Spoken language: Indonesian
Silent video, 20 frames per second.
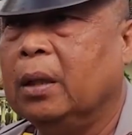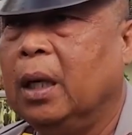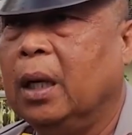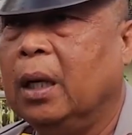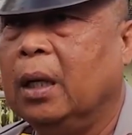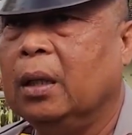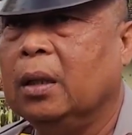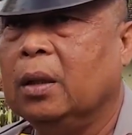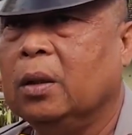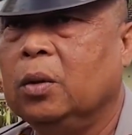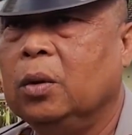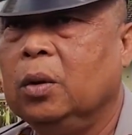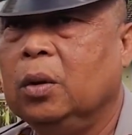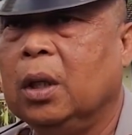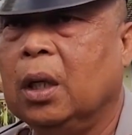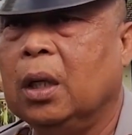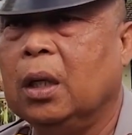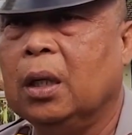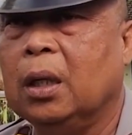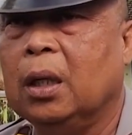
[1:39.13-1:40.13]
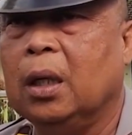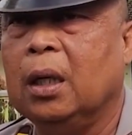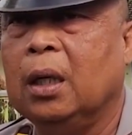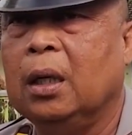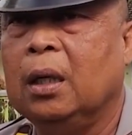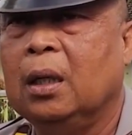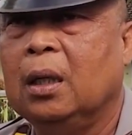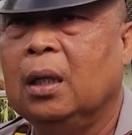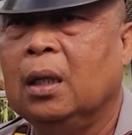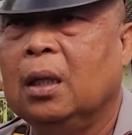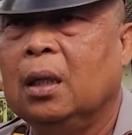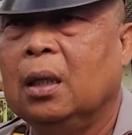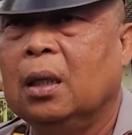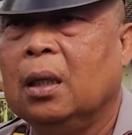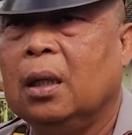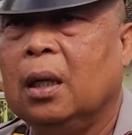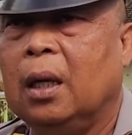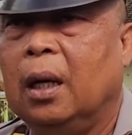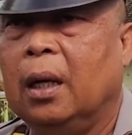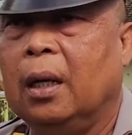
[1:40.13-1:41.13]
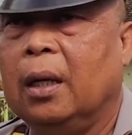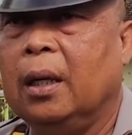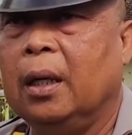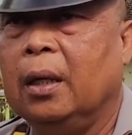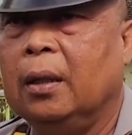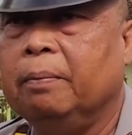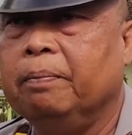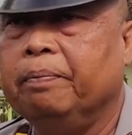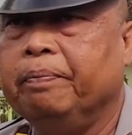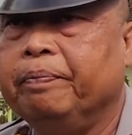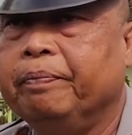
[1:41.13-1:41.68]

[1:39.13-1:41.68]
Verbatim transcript: tiang itu karena kaget